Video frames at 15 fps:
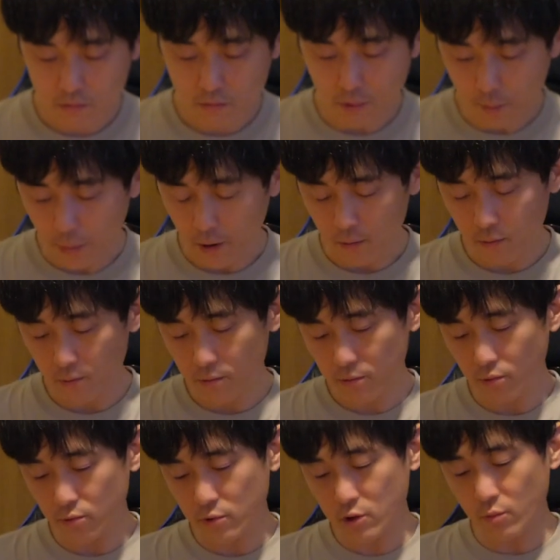やっぱ
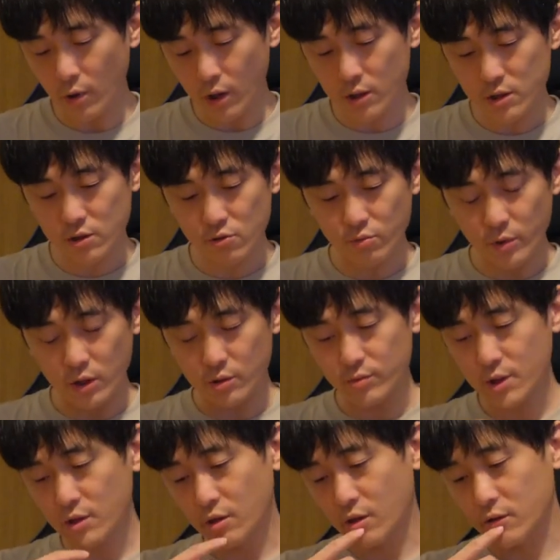どっちも80枚に
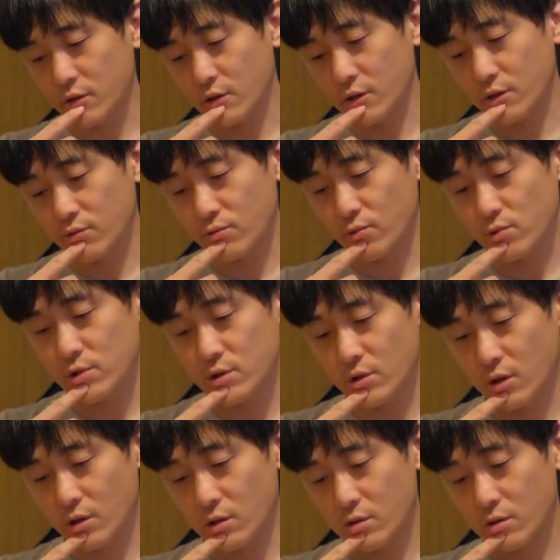見えなかった理由としてさ